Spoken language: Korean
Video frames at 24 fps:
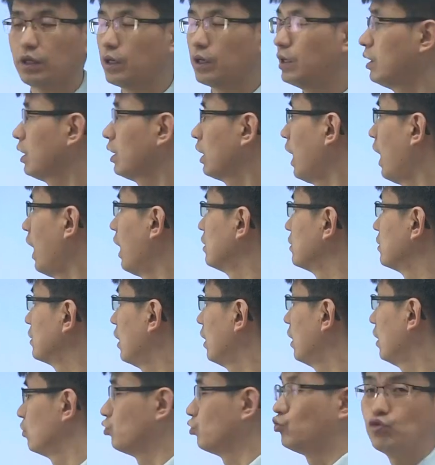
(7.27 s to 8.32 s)
될
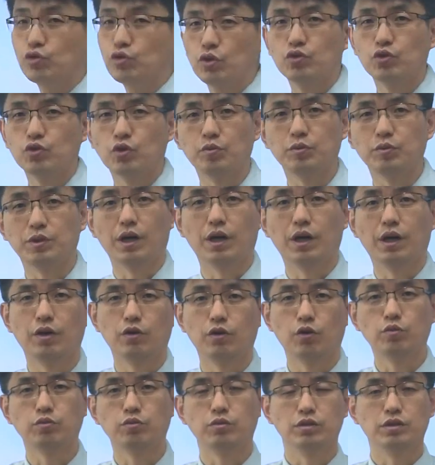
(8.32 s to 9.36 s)
강사 윤성종입니다.
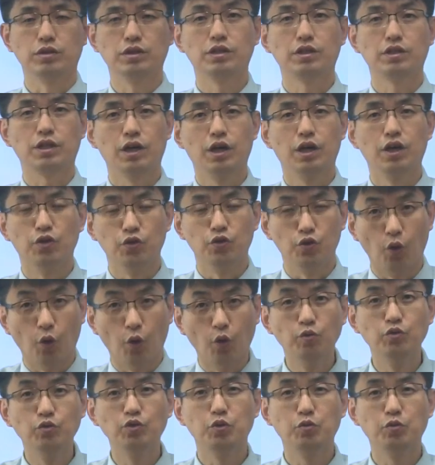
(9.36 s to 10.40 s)
여러분들 진짜
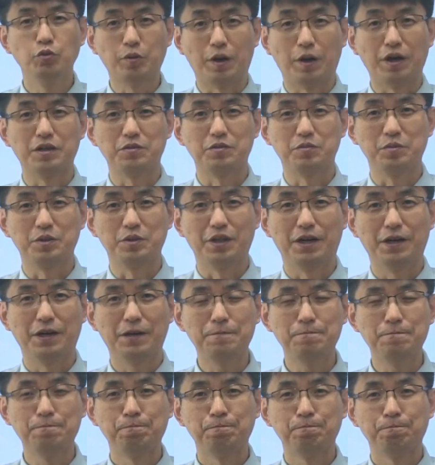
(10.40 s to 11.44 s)
너무너무
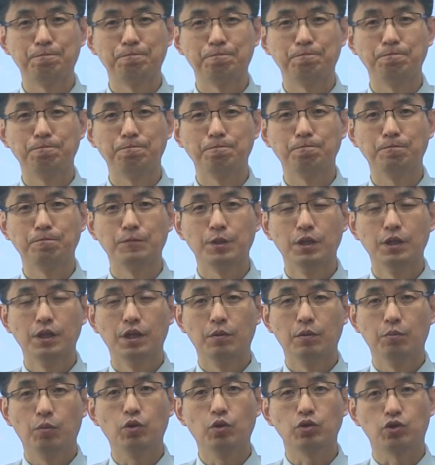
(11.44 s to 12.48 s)
반갑습니다.
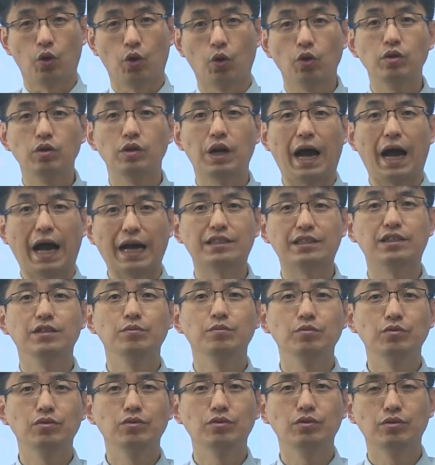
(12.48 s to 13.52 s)
뭐 저를
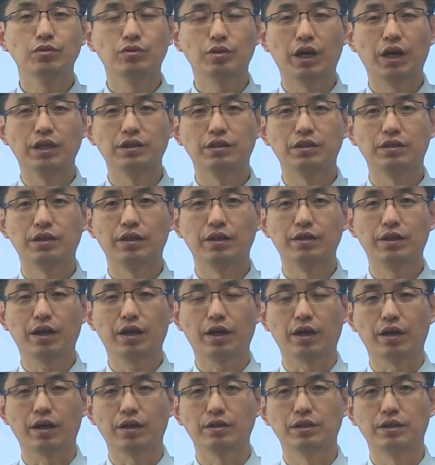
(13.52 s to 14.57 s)
아시는 분들도 계실
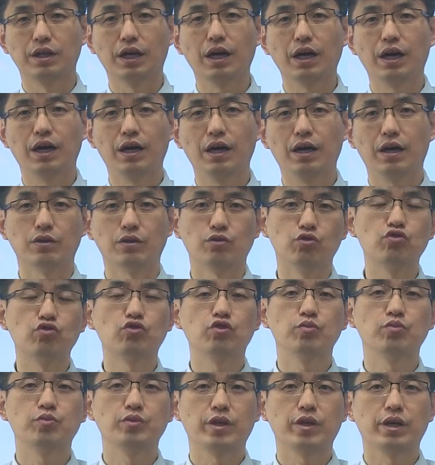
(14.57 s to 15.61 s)
텐데 제가
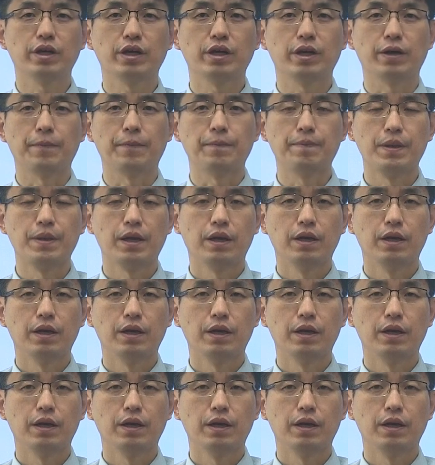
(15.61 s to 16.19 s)
유튜브에